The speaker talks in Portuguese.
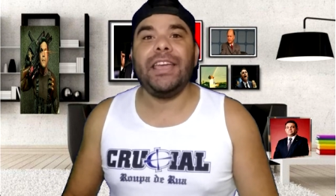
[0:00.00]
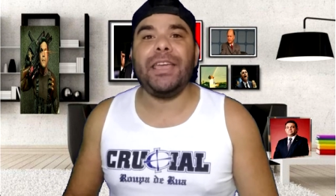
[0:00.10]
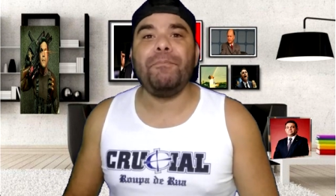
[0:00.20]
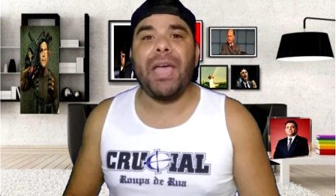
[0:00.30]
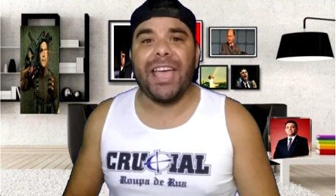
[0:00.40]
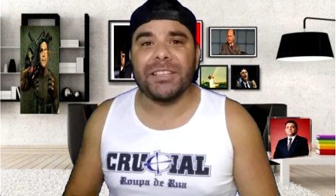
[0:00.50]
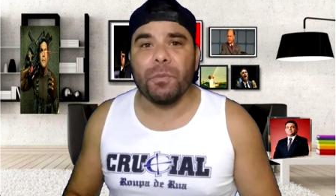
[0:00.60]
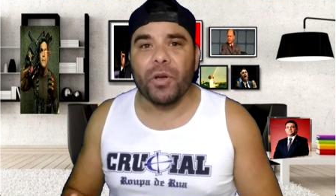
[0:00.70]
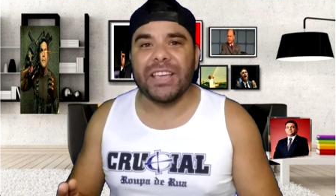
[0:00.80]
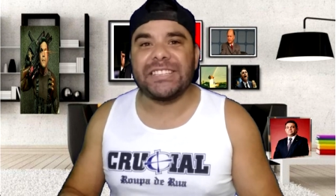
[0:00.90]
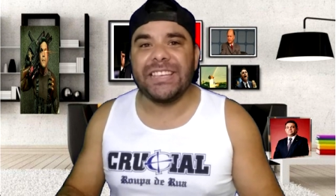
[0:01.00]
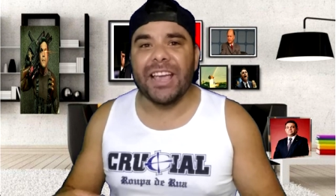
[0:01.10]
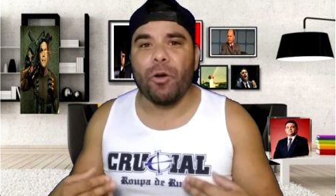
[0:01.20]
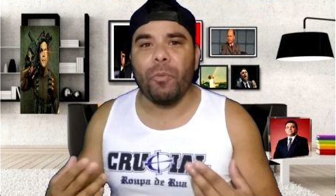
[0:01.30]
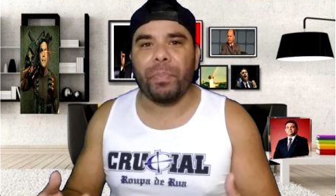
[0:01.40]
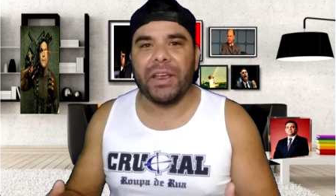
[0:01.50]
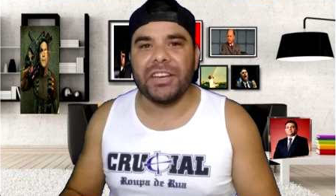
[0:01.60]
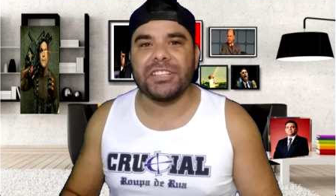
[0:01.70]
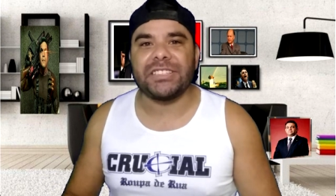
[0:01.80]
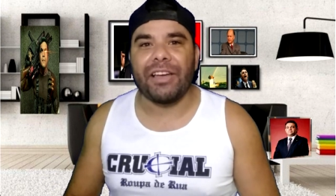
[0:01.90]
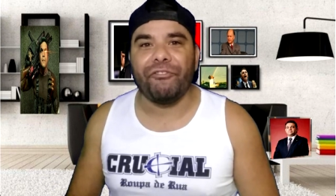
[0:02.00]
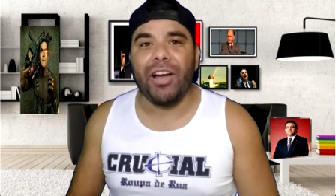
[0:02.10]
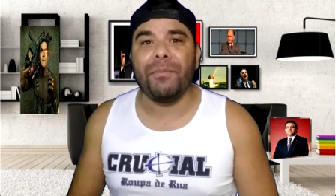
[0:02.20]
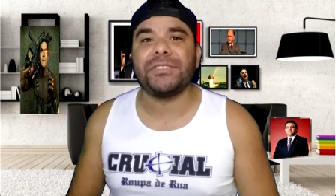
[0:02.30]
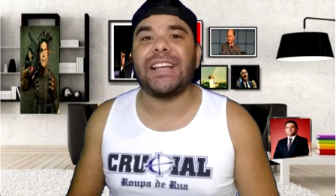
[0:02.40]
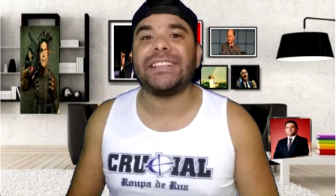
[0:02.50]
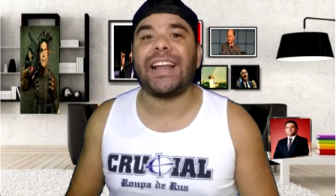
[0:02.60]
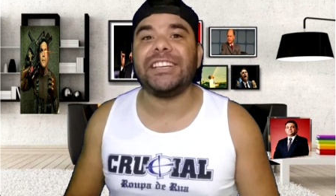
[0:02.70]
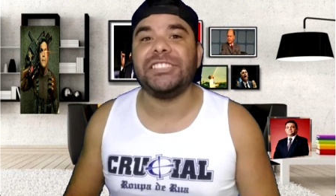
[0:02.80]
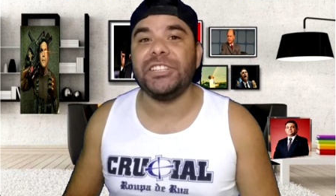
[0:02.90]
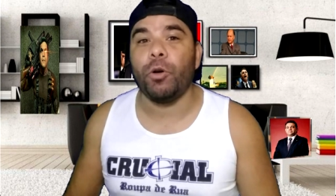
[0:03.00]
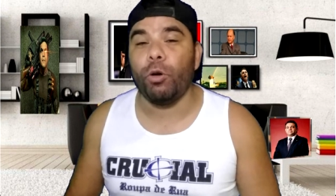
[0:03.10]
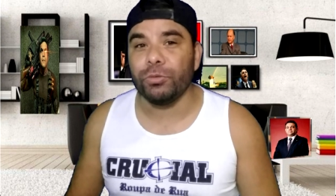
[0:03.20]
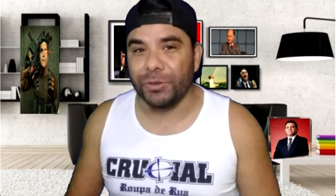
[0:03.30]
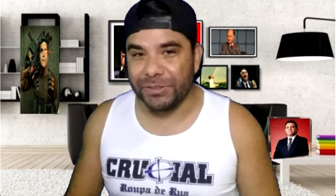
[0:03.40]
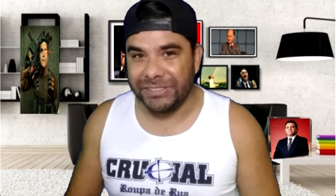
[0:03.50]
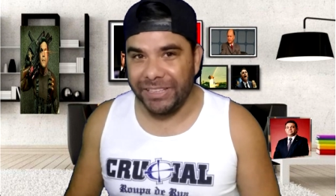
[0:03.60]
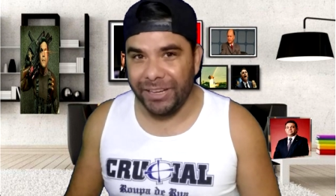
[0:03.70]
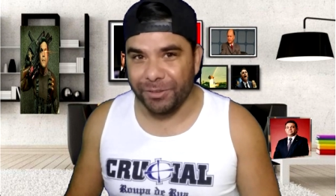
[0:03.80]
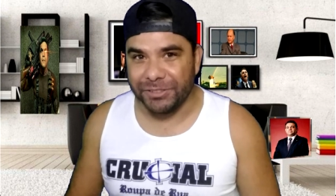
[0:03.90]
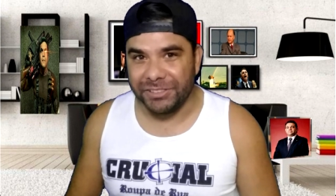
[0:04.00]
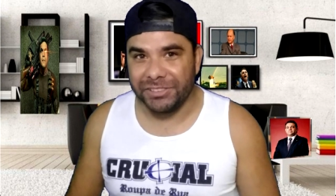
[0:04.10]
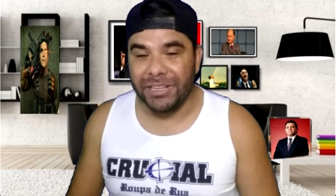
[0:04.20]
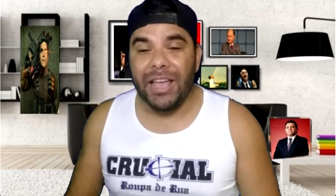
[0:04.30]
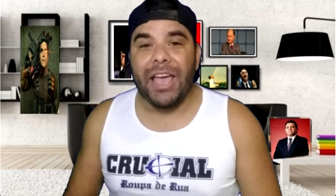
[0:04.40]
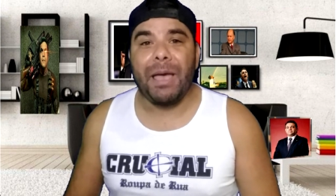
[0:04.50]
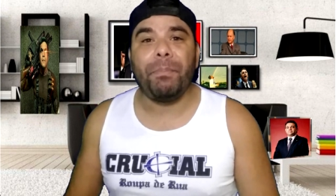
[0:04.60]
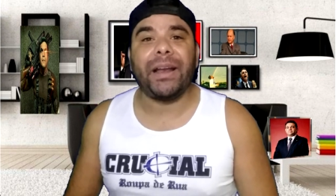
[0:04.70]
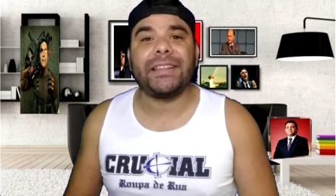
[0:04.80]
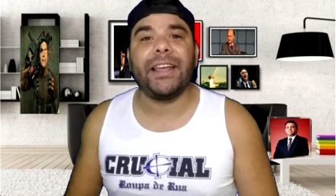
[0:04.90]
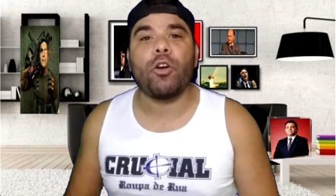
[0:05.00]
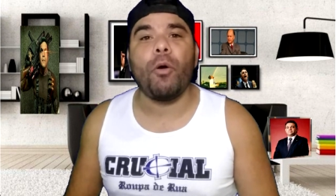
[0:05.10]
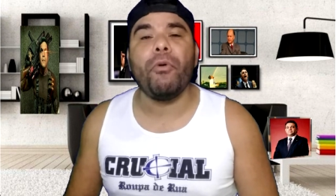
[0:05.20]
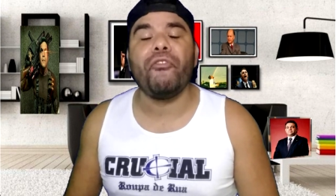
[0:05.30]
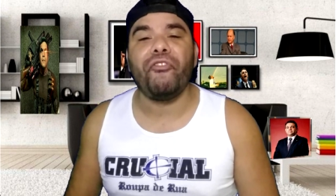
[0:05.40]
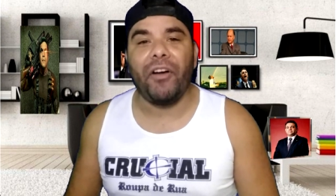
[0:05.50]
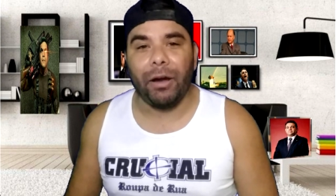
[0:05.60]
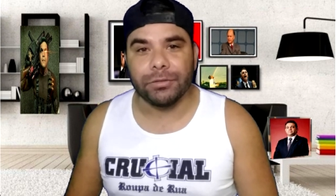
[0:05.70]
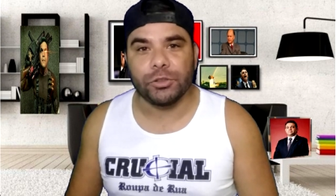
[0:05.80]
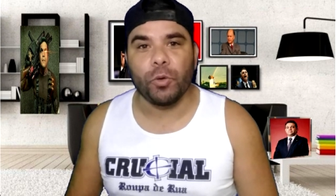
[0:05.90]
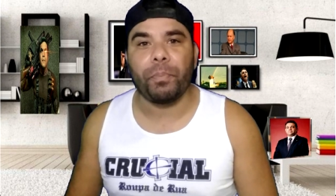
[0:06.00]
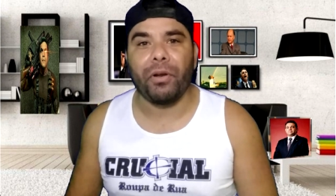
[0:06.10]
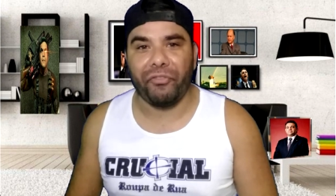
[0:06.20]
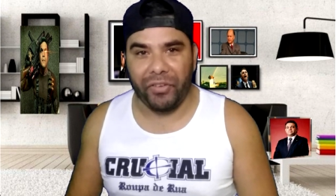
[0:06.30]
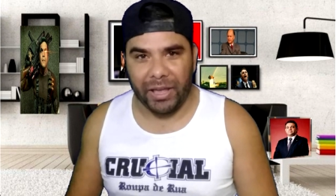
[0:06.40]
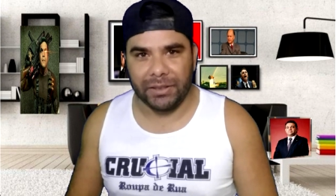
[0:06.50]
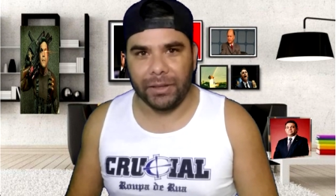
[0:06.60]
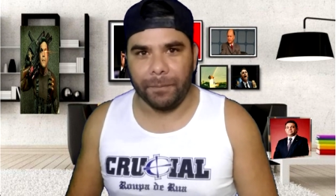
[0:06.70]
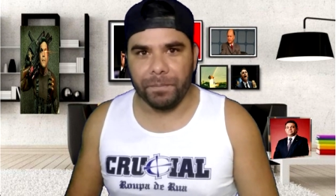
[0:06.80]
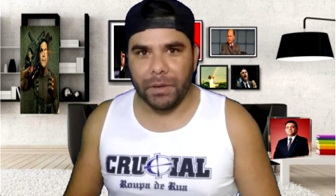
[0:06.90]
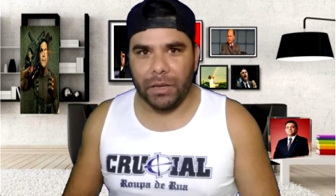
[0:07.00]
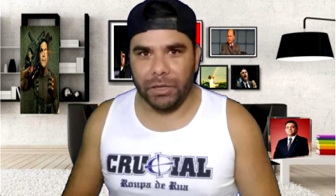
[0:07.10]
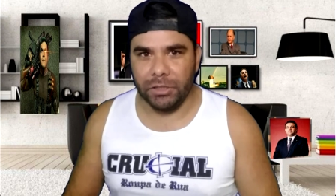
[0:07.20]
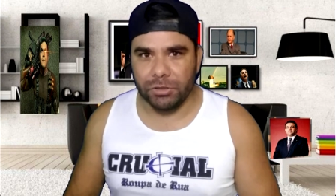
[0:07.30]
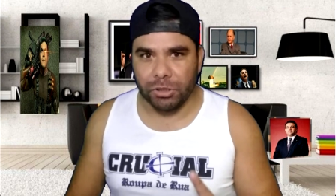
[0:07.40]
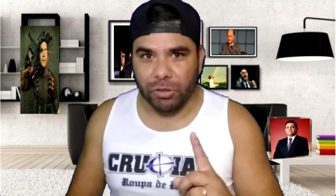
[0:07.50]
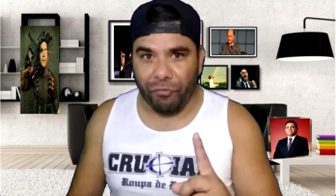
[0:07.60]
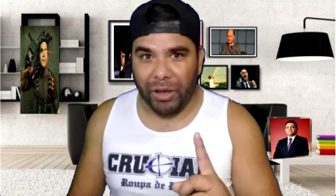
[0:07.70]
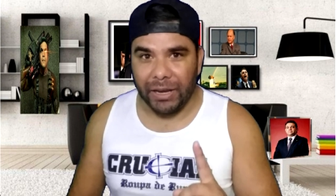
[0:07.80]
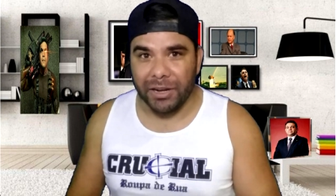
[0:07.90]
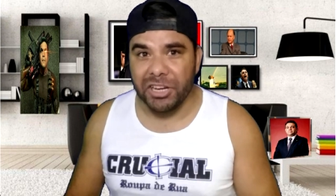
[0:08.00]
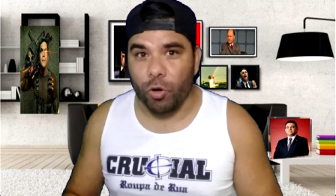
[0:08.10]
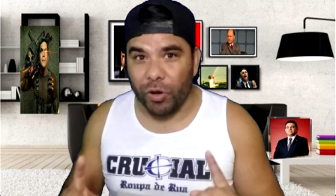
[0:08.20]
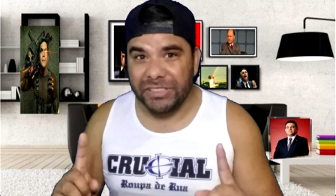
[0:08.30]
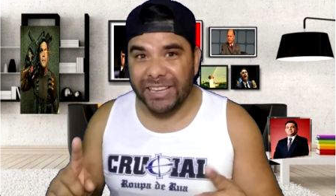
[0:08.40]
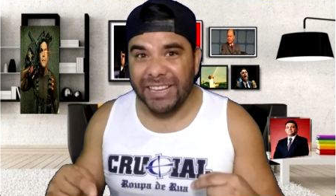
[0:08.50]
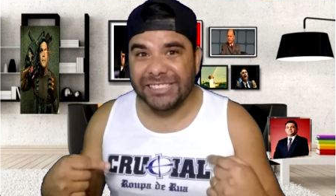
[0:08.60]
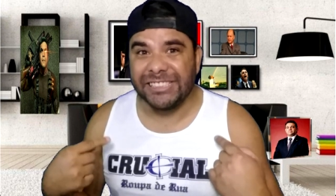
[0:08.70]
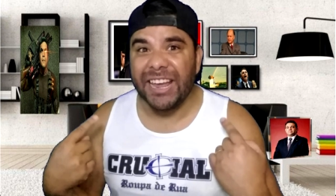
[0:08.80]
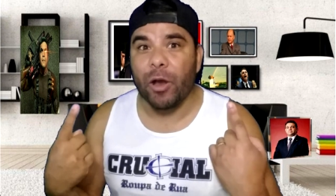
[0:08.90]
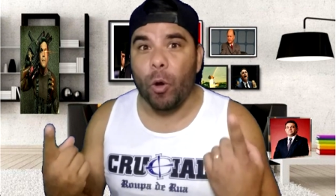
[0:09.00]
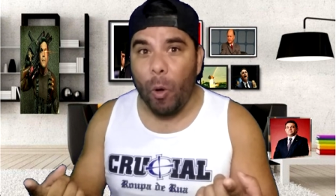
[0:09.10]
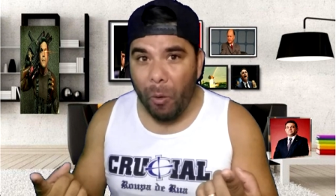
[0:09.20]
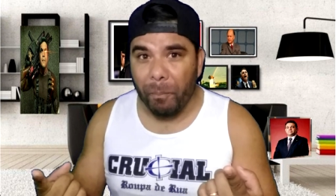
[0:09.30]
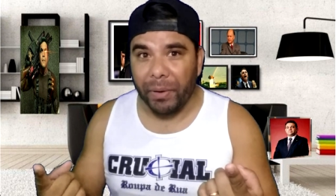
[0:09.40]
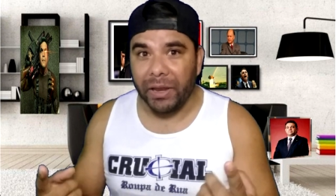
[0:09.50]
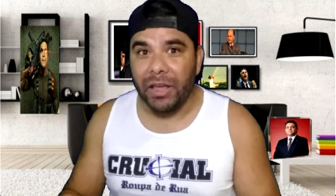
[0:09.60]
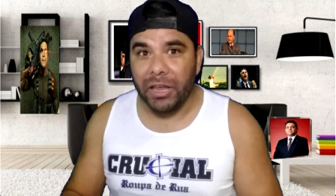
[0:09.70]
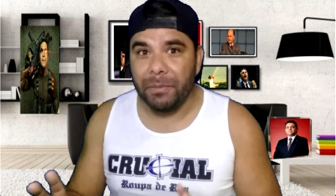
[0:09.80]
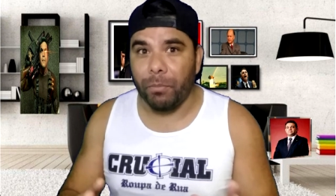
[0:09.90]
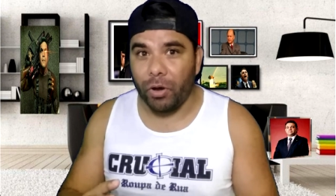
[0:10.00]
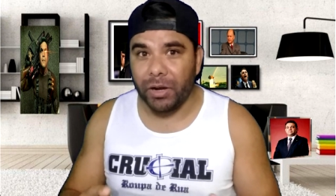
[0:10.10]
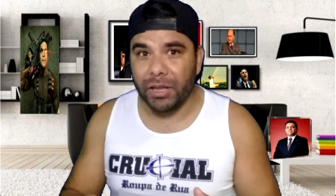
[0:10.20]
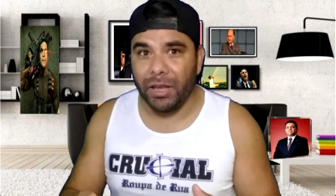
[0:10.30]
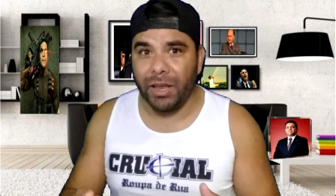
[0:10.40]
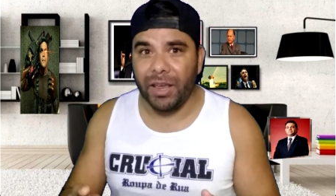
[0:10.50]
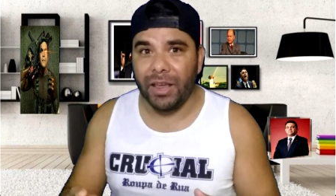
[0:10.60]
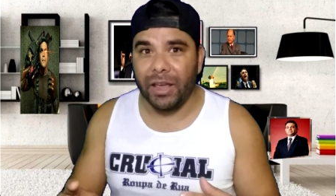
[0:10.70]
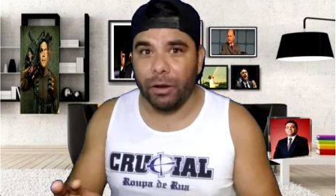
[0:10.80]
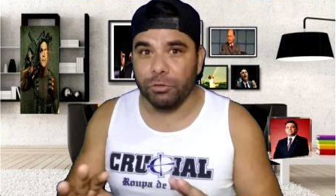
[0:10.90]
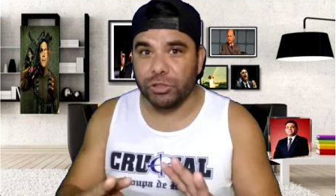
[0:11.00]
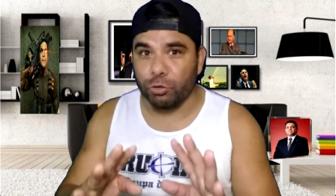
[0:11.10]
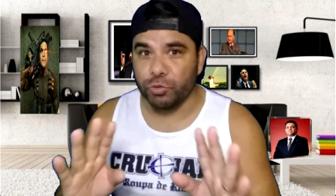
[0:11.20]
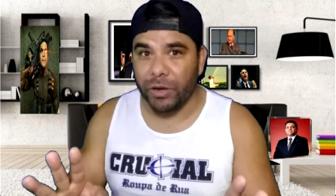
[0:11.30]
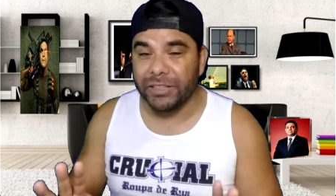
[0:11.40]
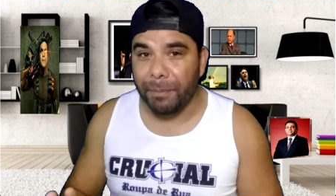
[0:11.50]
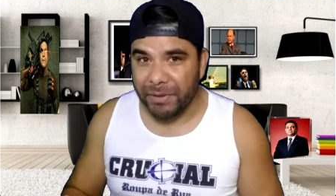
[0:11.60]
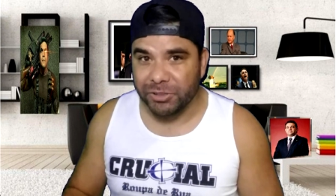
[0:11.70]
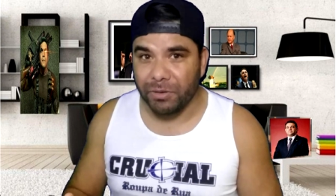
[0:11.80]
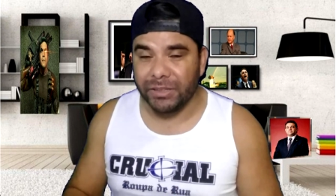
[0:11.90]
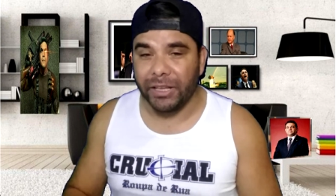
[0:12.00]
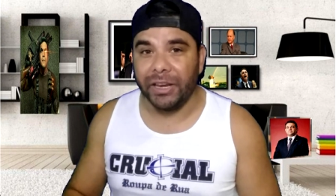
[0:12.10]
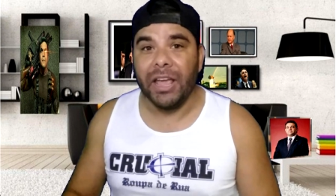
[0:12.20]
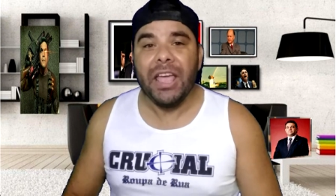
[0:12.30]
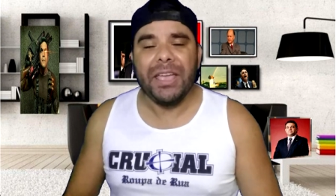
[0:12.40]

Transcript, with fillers: e mesmo que se cumprir e disser é, vamos atrás de outros deuses, é para ter como falso profeta. Isso estou falando de coisa que se cumpre, embora que eu não estou julgando a pessoa dele.